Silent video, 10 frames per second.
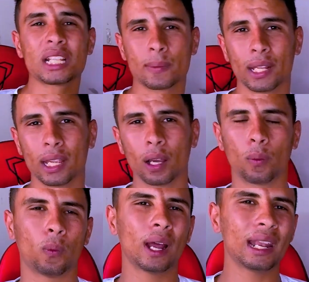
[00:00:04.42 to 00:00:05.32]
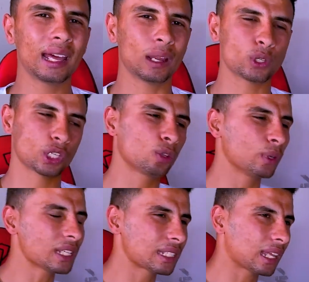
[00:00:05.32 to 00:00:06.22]
مناسب ليا ولا لو اشتريته
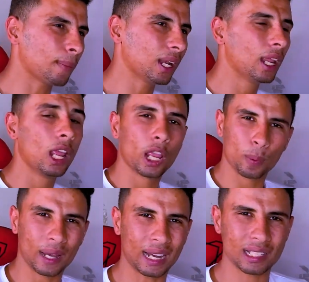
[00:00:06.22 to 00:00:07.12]
مناسب مستعمل هيبقى